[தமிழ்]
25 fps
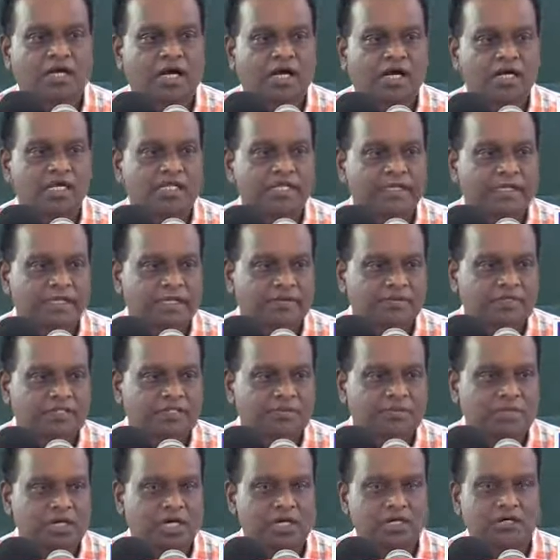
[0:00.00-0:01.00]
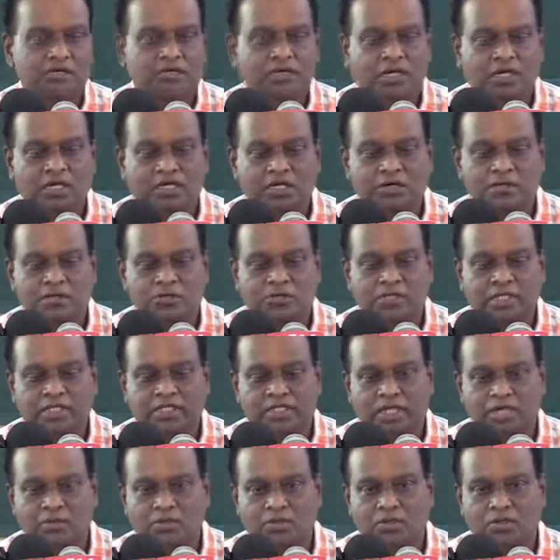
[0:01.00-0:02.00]
அல்லது இலவசமாக வழங்கக்கூடிய
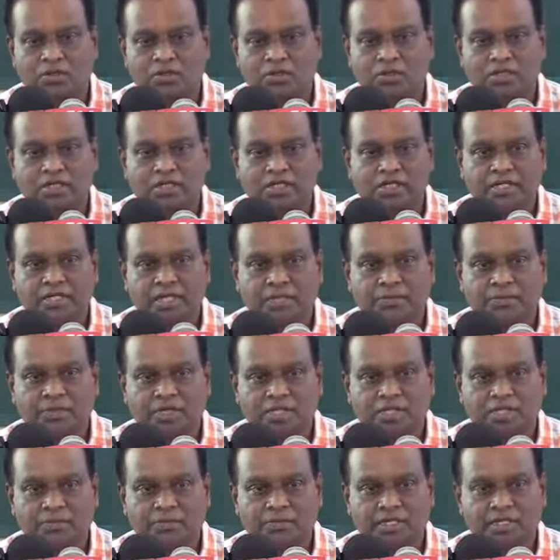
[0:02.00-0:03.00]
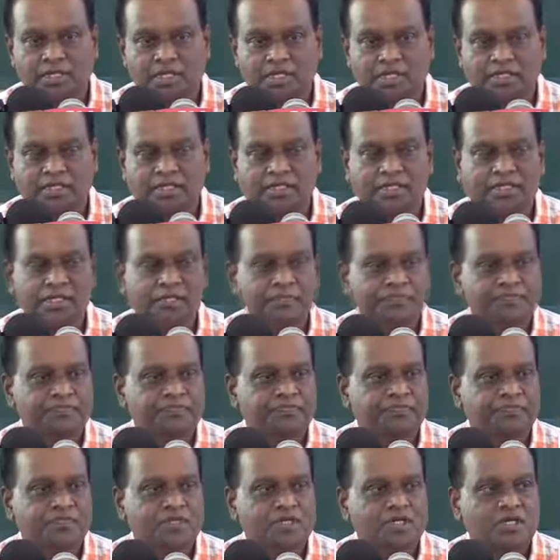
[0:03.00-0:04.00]
தன்மை ஒன்று ஏற்படுத்தப்பட்டிருந்தது
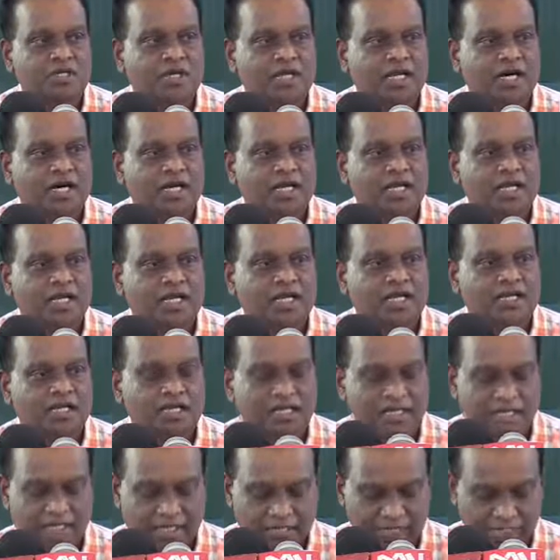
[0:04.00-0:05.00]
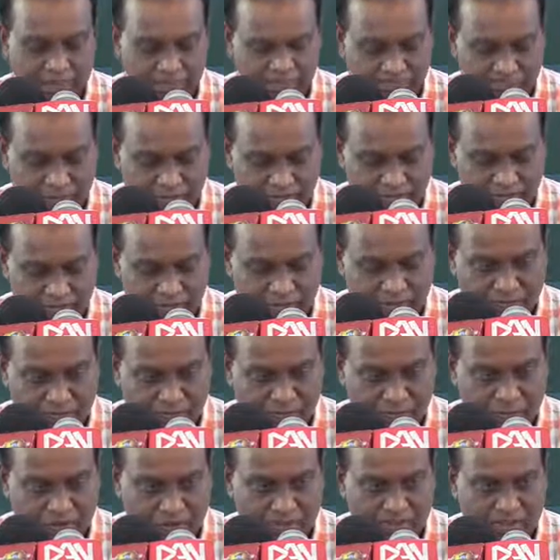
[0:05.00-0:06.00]
ஆனால் நாங்கள்
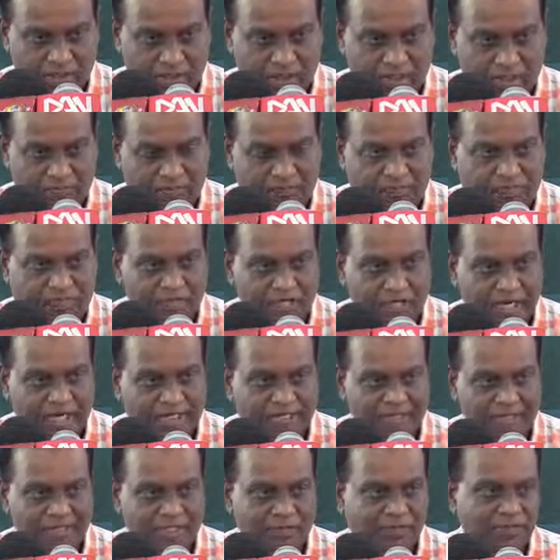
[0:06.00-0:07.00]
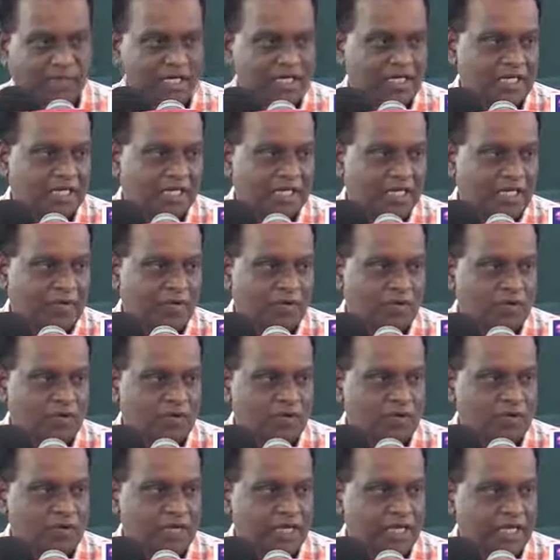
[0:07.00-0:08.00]
இப்பொழுது அடுத்த படிநிலையை
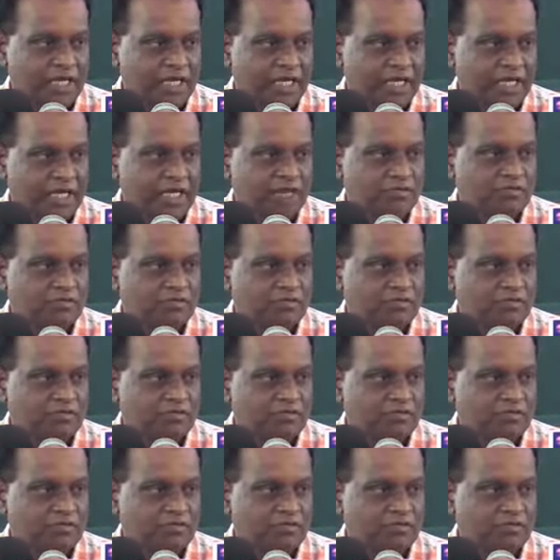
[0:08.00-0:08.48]
போக வேண்டிய